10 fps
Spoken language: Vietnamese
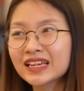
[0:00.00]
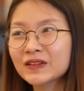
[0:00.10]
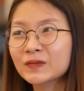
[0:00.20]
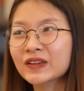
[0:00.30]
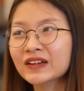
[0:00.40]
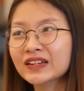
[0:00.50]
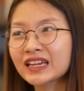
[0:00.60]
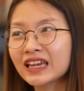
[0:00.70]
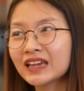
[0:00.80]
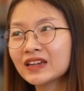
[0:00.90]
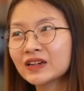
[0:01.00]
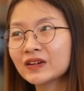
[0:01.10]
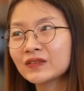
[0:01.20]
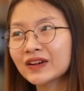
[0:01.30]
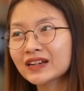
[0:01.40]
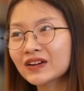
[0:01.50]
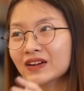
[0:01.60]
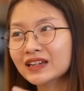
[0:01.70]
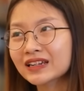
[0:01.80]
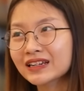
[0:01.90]
tuy nhiên là mình có thể vẫn
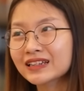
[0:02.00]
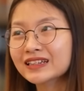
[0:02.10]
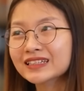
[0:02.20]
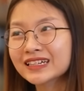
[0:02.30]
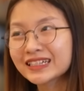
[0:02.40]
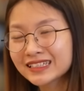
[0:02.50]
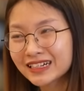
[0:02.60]
còn được người